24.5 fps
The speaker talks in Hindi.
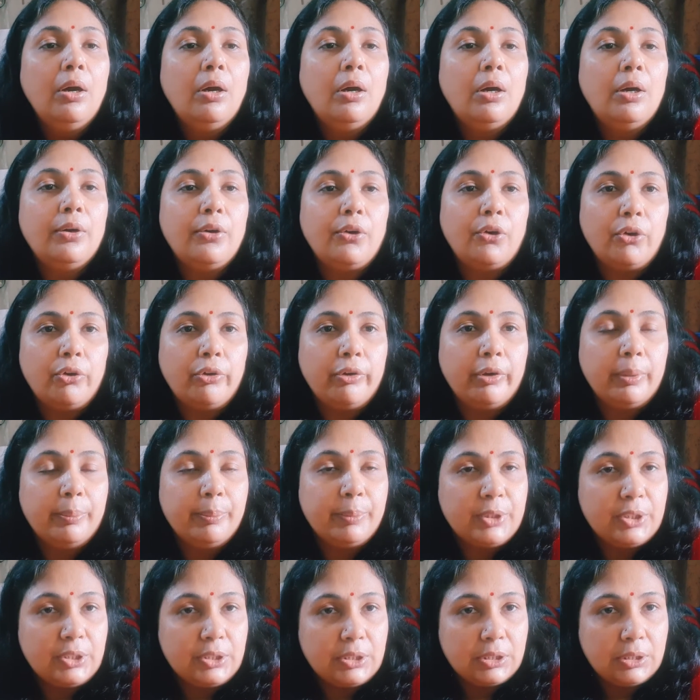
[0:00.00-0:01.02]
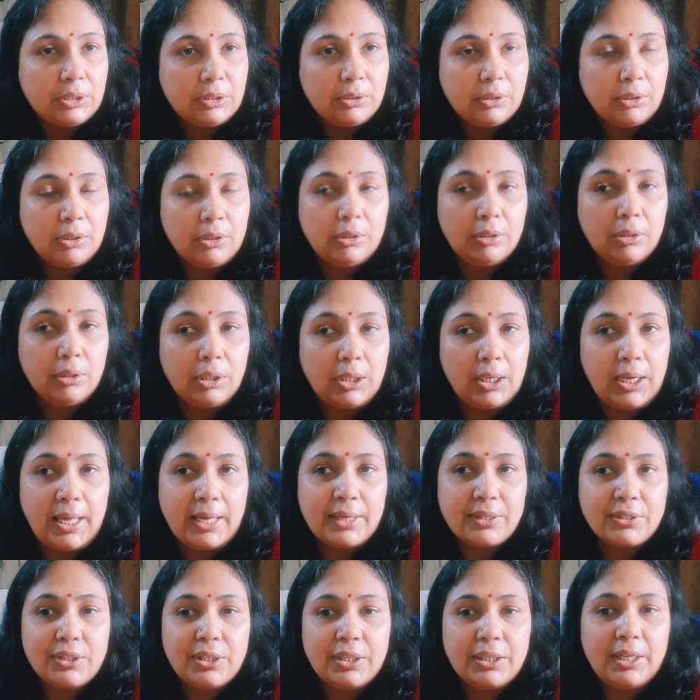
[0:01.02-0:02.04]
और ड्राइंग कंपटीशन का
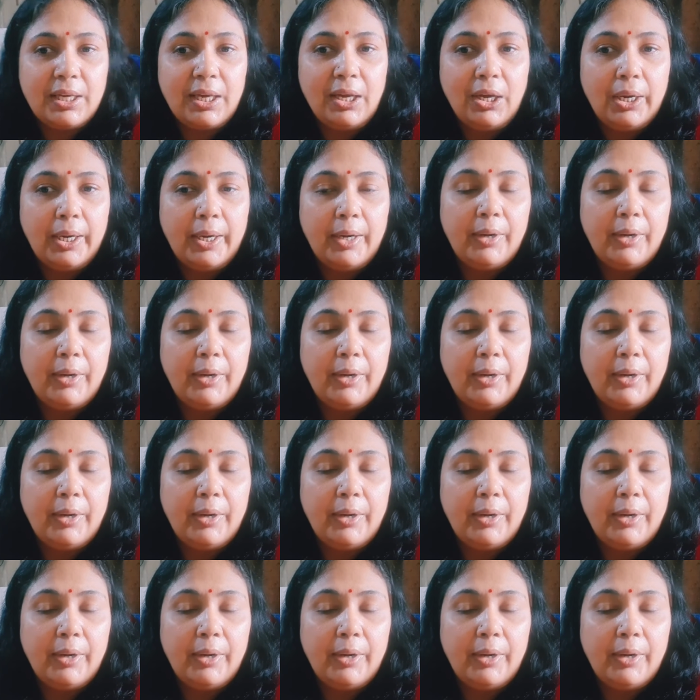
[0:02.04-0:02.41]
लास्ट डेट है